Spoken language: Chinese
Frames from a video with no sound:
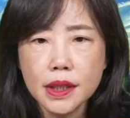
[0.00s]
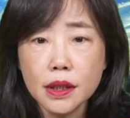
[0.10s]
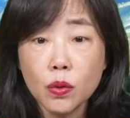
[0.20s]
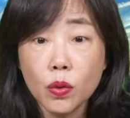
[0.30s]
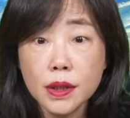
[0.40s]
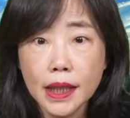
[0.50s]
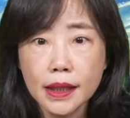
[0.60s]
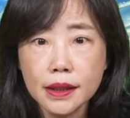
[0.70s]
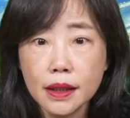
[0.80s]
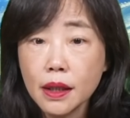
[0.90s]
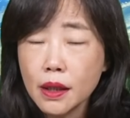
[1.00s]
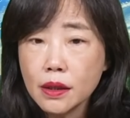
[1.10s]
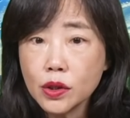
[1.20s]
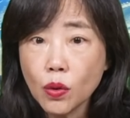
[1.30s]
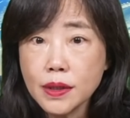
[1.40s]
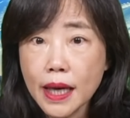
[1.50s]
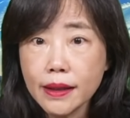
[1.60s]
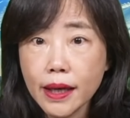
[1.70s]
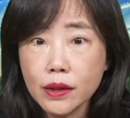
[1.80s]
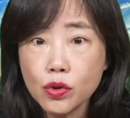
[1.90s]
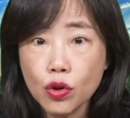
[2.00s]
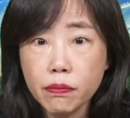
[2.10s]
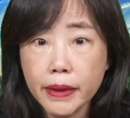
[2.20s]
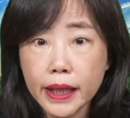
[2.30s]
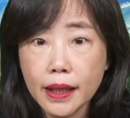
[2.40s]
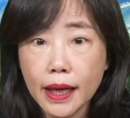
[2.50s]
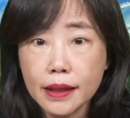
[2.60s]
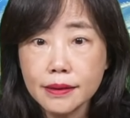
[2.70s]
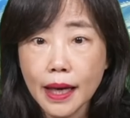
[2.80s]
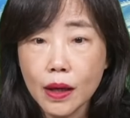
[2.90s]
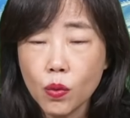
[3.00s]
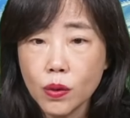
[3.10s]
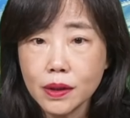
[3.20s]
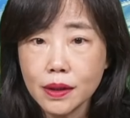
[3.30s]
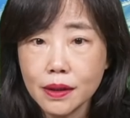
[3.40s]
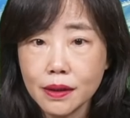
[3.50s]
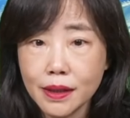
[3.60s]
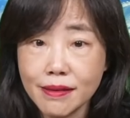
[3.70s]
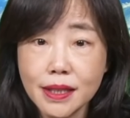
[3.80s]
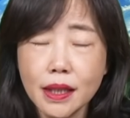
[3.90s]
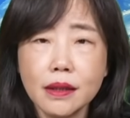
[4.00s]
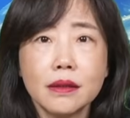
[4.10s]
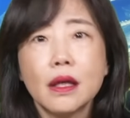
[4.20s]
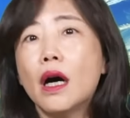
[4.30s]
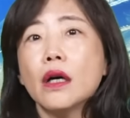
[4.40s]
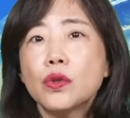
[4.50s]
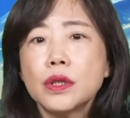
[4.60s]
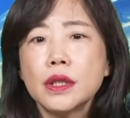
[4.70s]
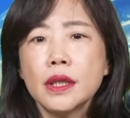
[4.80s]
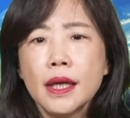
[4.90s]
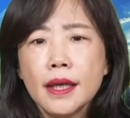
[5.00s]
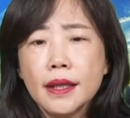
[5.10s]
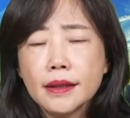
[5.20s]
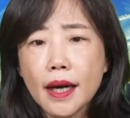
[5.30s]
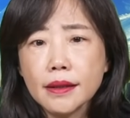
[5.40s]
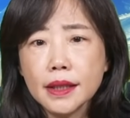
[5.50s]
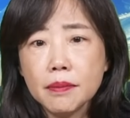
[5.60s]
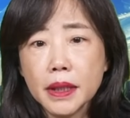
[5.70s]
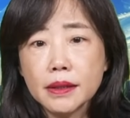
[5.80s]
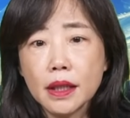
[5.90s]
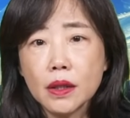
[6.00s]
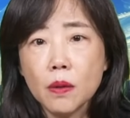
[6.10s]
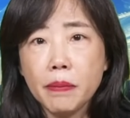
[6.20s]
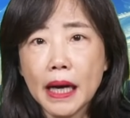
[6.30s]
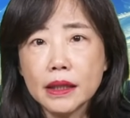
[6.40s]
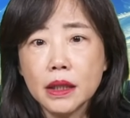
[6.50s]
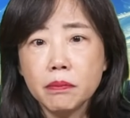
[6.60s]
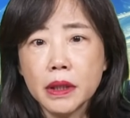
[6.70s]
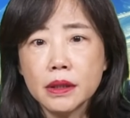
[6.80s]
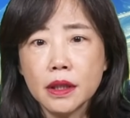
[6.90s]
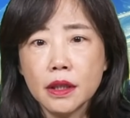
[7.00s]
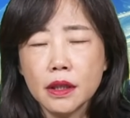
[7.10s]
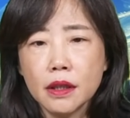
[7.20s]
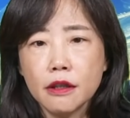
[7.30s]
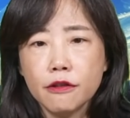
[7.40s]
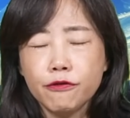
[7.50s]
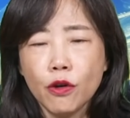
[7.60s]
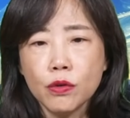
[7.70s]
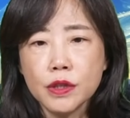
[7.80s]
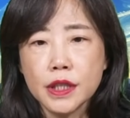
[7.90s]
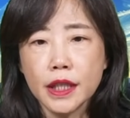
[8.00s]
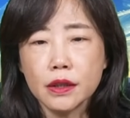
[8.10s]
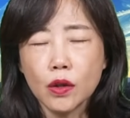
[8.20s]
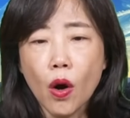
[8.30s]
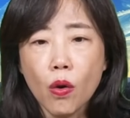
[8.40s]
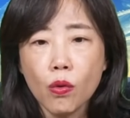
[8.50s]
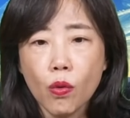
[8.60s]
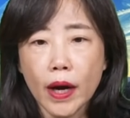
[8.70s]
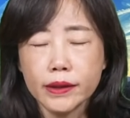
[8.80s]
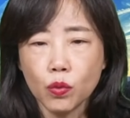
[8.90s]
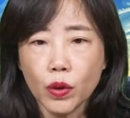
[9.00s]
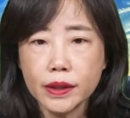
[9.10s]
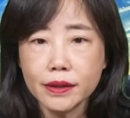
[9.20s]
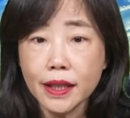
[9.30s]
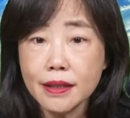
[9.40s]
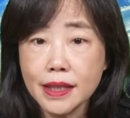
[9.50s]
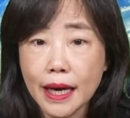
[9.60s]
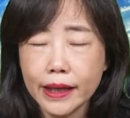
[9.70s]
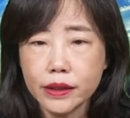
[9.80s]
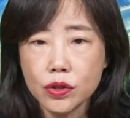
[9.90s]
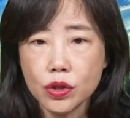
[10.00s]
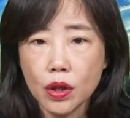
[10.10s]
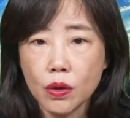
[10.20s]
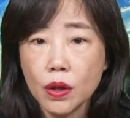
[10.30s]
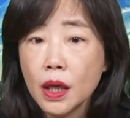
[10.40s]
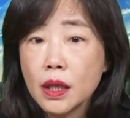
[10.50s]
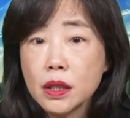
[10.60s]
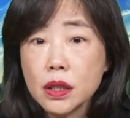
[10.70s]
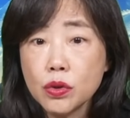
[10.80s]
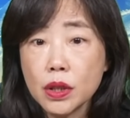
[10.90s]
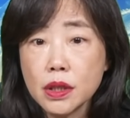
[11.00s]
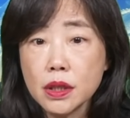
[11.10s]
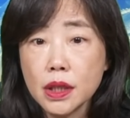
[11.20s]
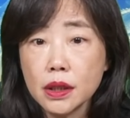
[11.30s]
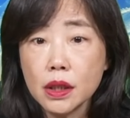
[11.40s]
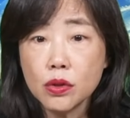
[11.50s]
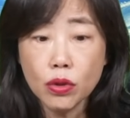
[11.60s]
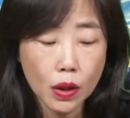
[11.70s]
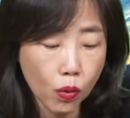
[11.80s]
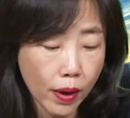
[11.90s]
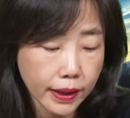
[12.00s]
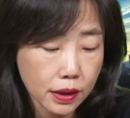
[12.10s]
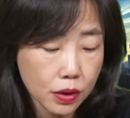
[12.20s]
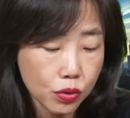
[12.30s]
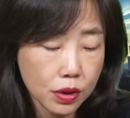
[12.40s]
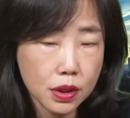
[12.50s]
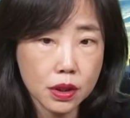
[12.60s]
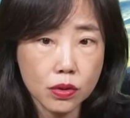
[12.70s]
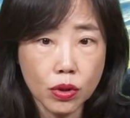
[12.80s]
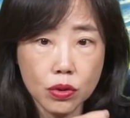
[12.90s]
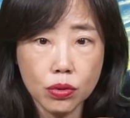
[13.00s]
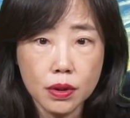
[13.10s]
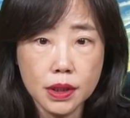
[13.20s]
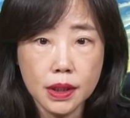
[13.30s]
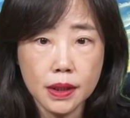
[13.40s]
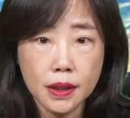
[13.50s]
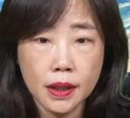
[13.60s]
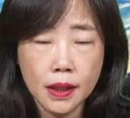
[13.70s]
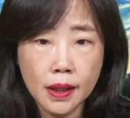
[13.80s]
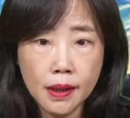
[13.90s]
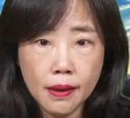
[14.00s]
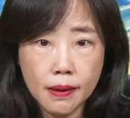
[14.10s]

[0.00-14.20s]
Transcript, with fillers: 世界的国家呢，都在看中美两大国的脸色，好，就是。当你们能够把你们的呃风险控管稳定下来的时候，是全世界呢最欢迎的讯息。所以说这个